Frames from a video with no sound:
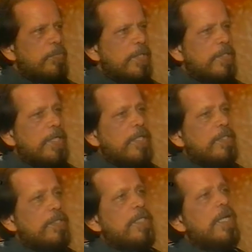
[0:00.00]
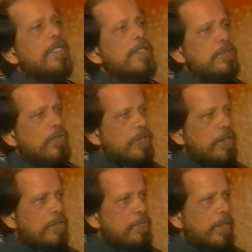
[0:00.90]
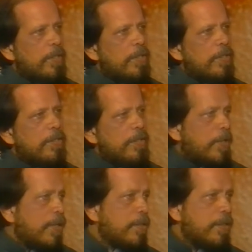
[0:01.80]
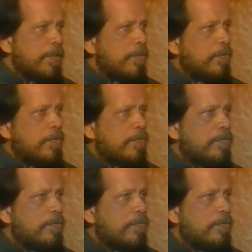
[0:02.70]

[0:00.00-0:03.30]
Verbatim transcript: Piensa hay que decir grandes cosas para llamar la atención.